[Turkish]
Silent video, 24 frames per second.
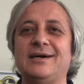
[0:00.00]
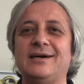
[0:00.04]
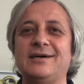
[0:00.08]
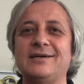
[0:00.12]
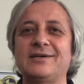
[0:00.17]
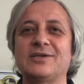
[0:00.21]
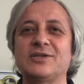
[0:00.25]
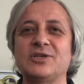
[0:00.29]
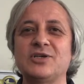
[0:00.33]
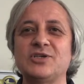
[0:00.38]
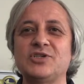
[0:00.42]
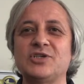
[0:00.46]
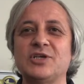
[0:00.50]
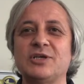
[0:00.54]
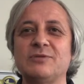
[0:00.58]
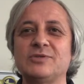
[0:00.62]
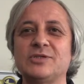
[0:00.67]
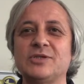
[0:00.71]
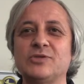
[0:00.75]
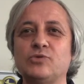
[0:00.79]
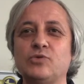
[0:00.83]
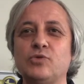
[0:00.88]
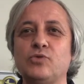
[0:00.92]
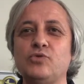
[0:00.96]

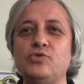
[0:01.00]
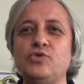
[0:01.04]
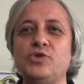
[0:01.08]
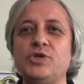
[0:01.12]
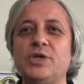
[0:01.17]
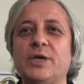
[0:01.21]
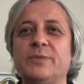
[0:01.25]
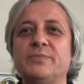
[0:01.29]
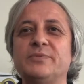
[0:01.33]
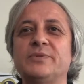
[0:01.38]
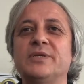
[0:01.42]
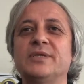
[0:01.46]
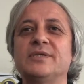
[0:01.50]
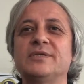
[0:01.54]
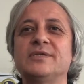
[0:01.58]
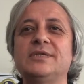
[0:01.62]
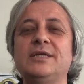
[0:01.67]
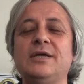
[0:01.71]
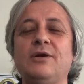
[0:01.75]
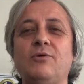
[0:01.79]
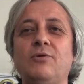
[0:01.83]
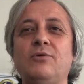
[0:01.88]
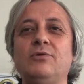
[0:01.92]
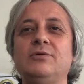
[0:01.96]
arkadaşlarımıza dönüş
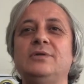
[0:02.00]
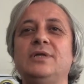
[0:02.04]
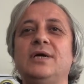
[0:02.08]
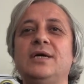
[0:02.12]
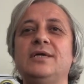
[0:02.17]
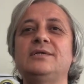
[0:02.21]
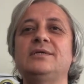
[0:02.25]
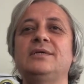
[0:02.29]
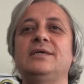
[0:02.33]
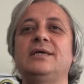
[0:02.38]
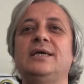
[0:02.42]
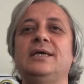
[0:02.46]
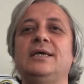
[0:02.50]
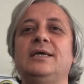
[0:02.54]
yaptığınızda onlar